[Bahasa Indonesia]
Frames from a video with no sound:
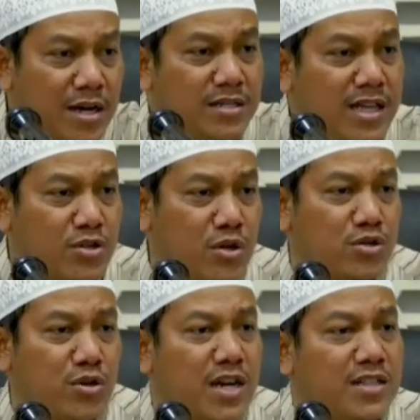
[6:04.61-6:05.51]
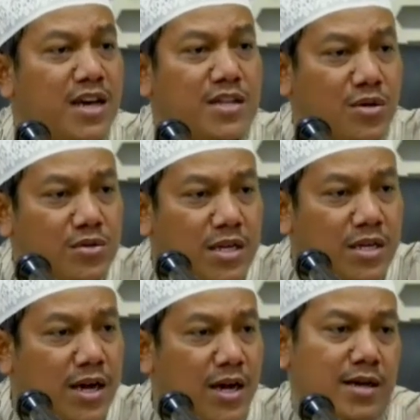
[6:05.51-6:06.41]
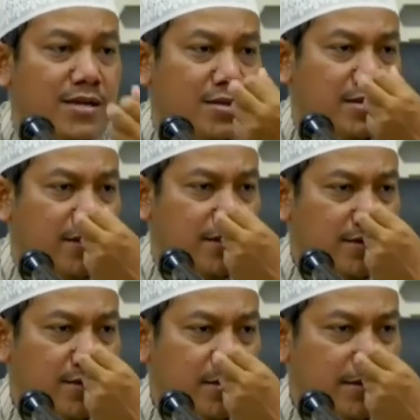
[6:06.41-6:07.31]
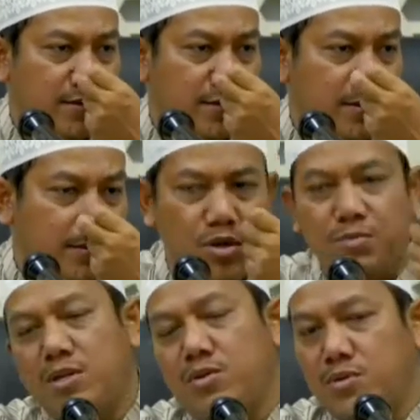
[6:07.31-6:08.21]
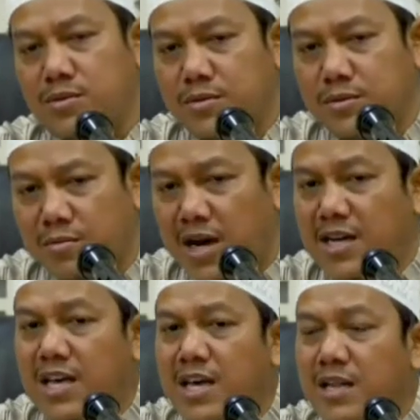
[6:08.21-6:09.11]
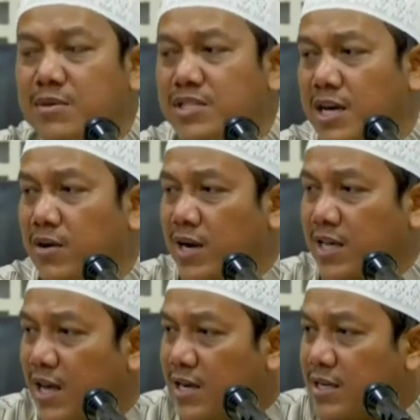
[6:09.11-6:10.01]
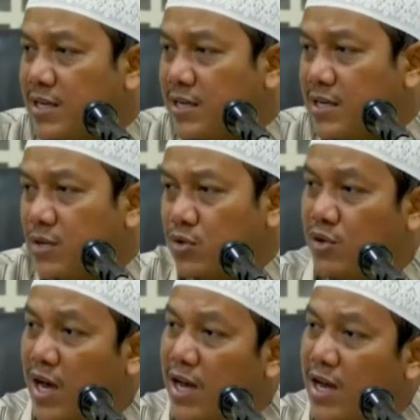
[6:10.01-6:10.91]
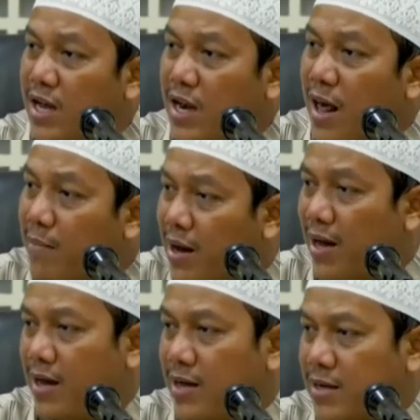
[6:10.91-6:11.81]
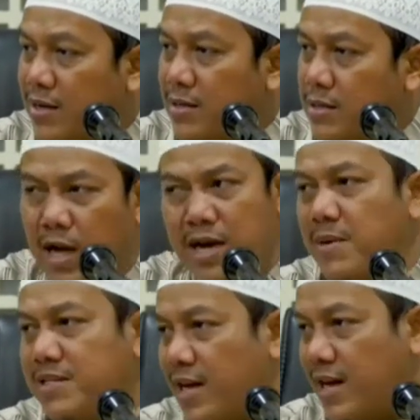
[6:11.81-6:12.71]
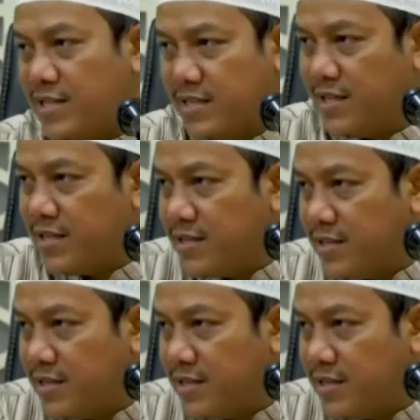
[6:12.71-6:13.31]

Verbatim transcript: Entah cocok nanti atau tidak. Belum tentu. Maka dia ingin mencari orang yang sudah lama. Nggak ada masalah di sini.